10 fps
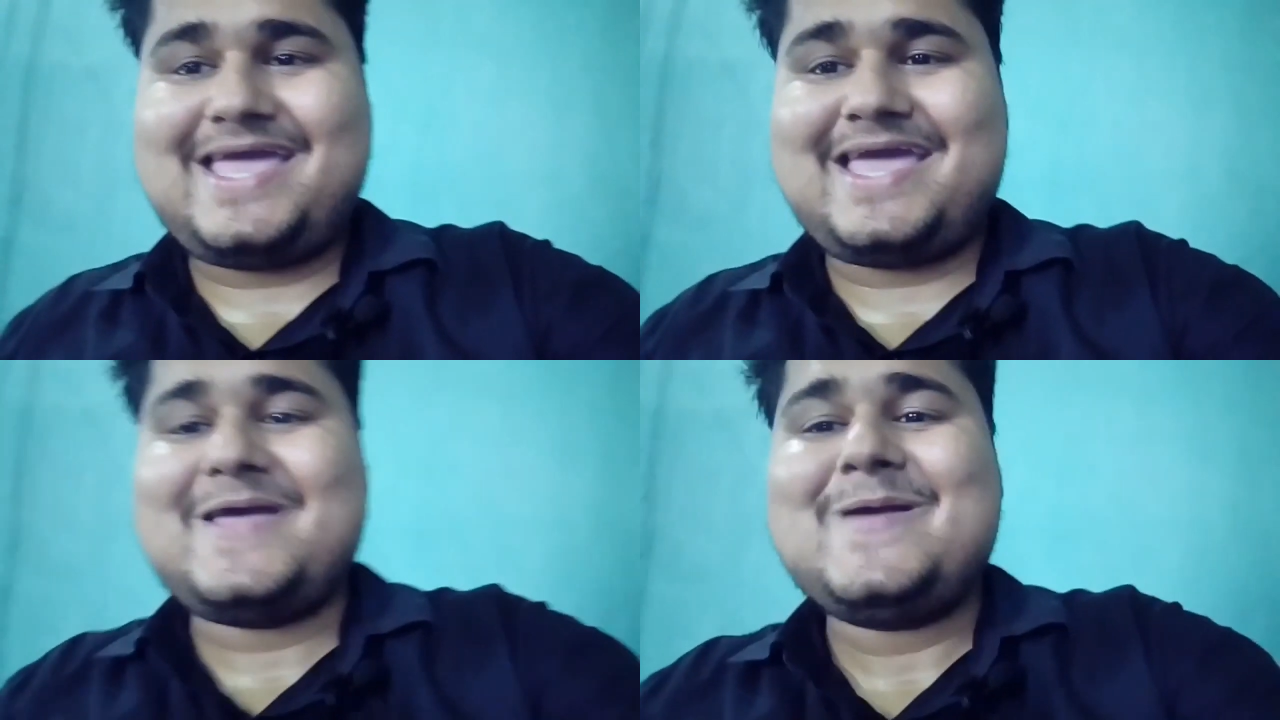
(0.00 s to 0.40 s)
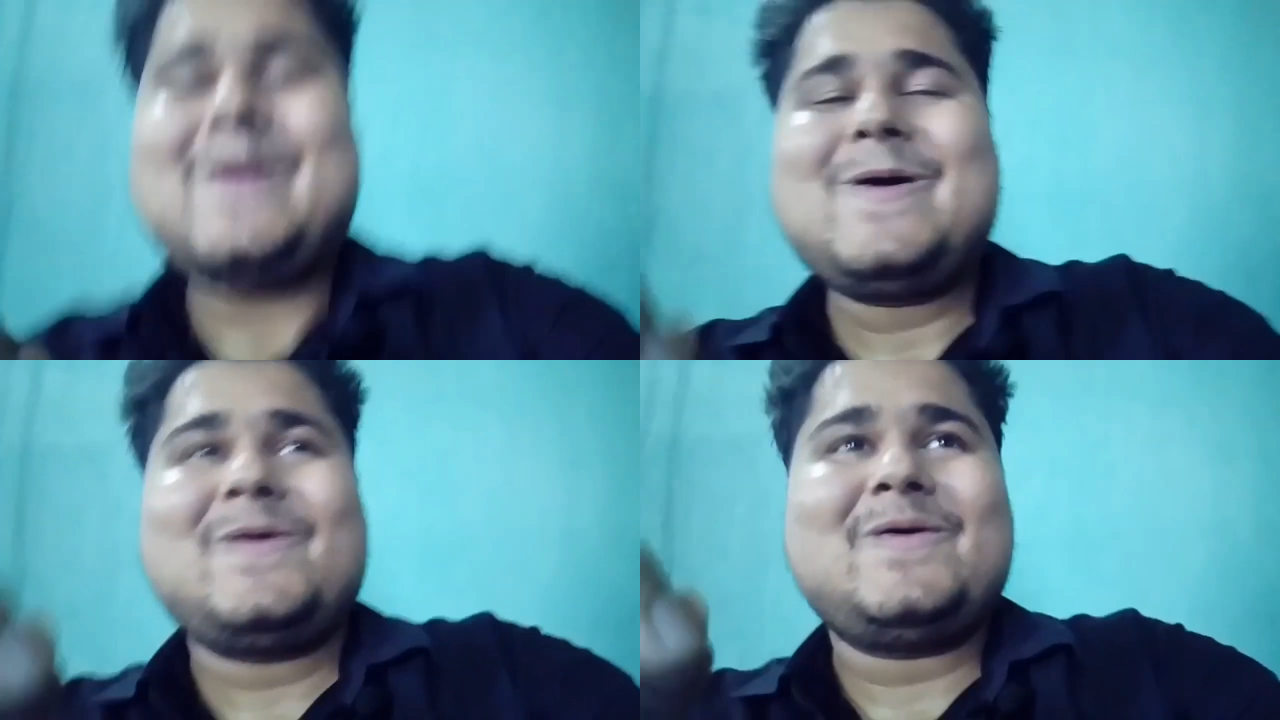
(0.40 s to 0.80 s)
है
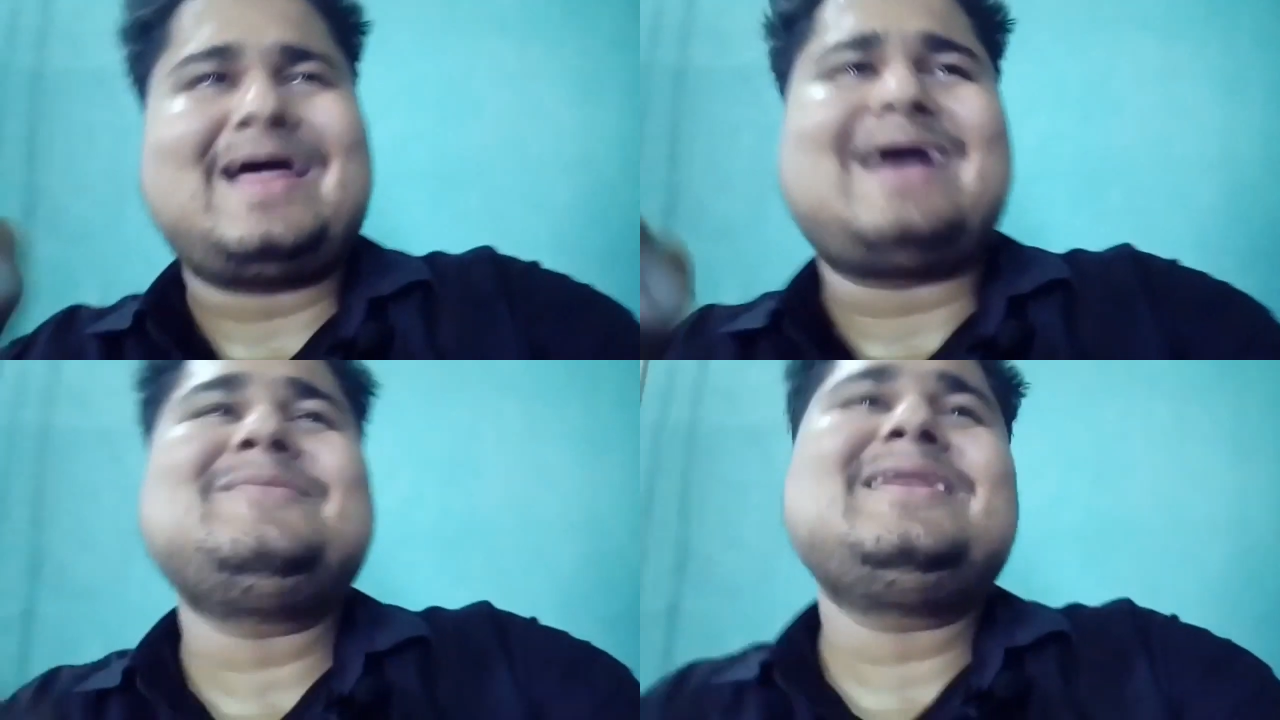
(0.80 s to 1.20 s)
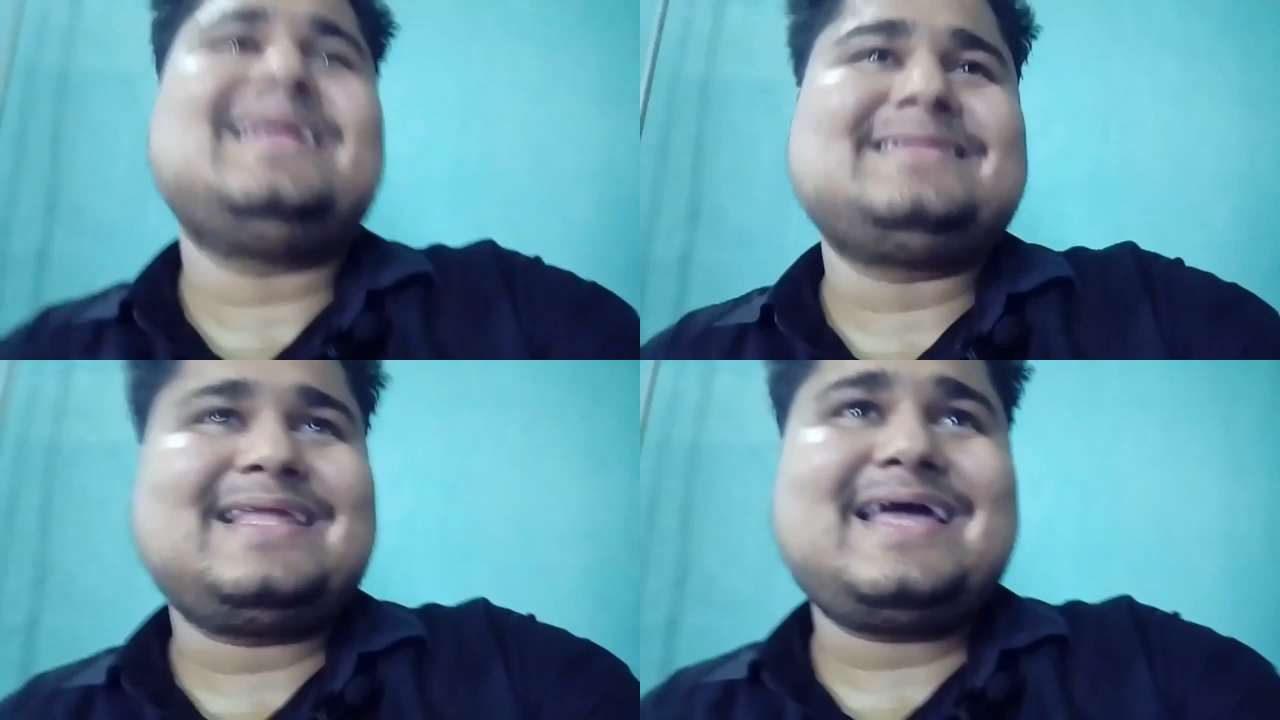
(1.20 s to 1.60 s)
और हमें
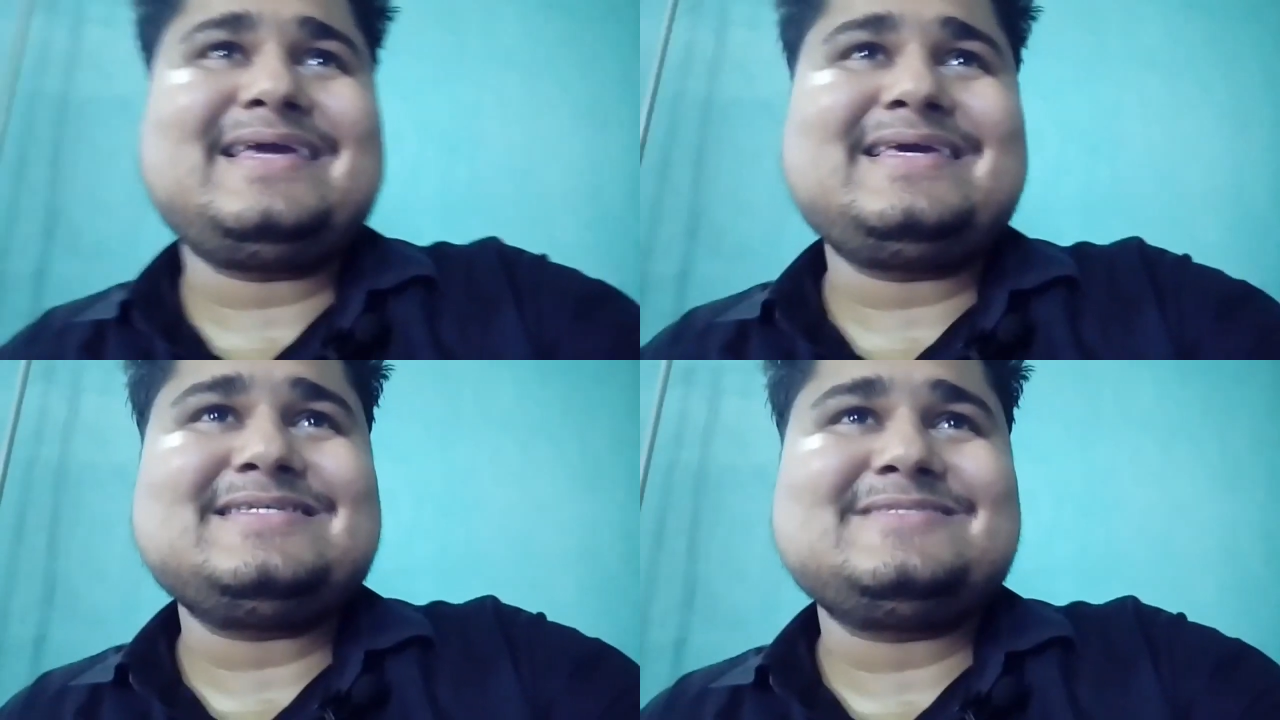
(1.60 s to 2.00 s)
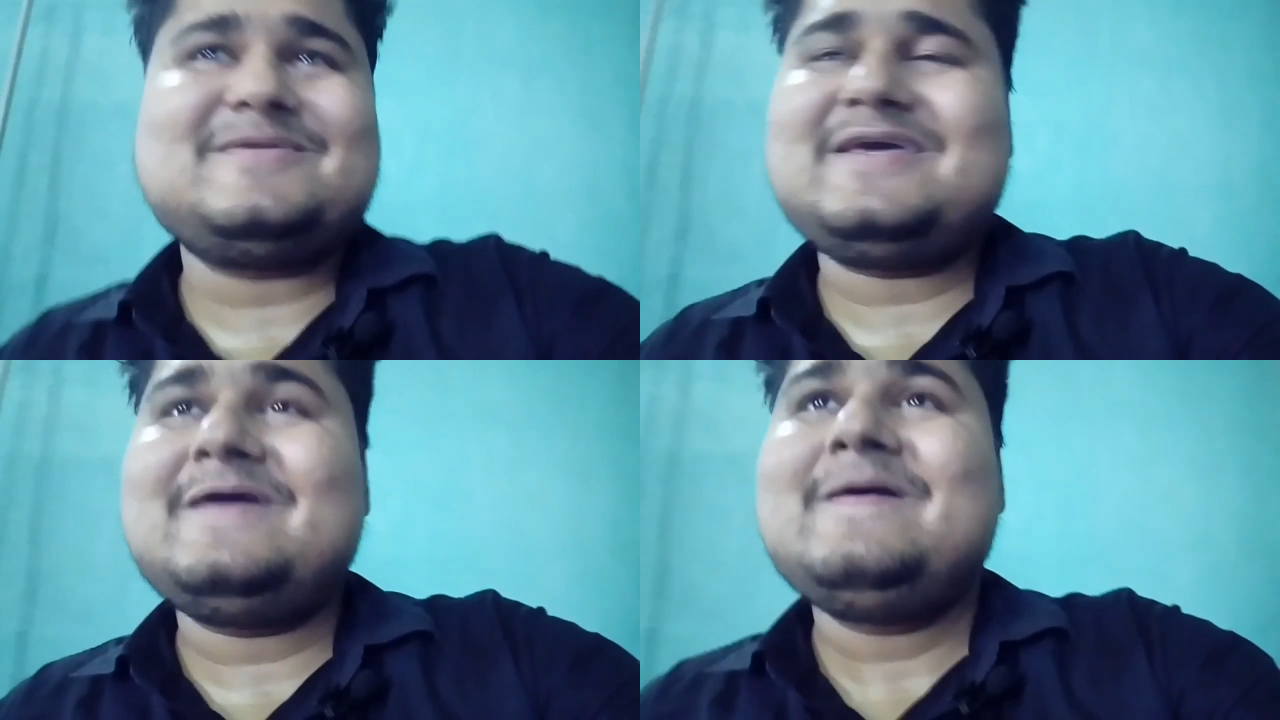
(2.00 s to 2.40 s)
लगता है कि
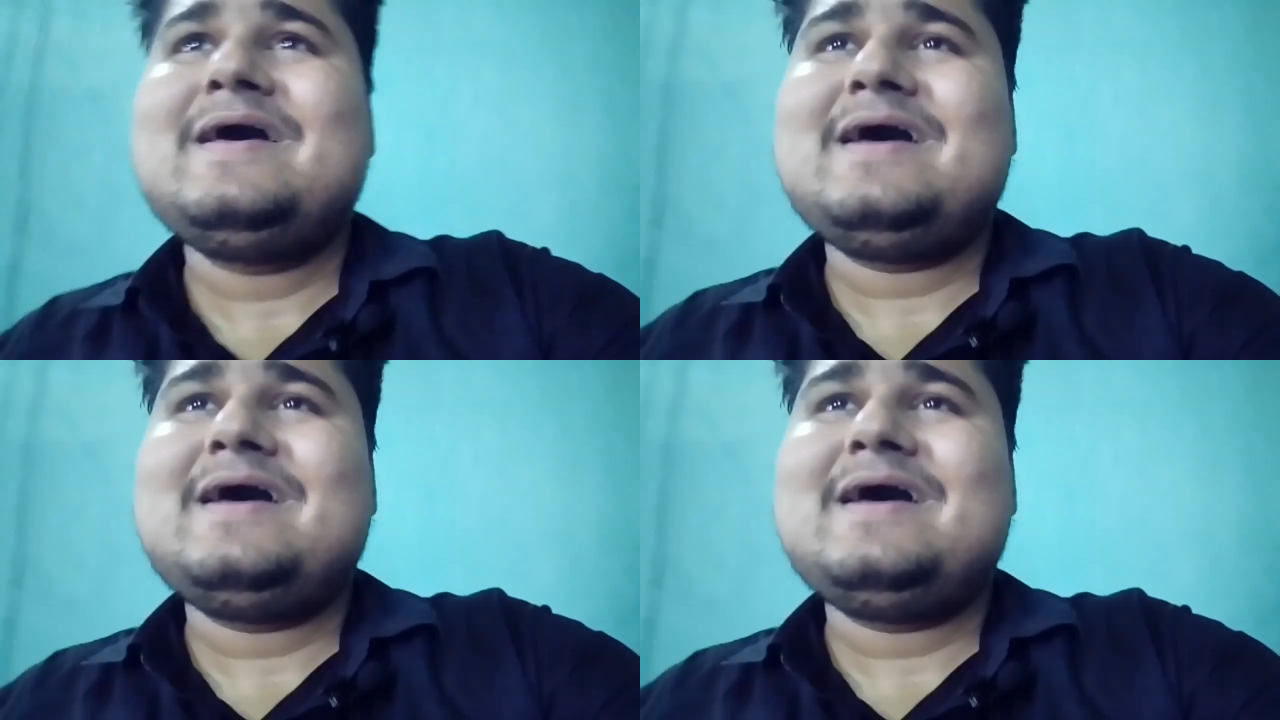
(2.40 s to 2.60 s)
इसमें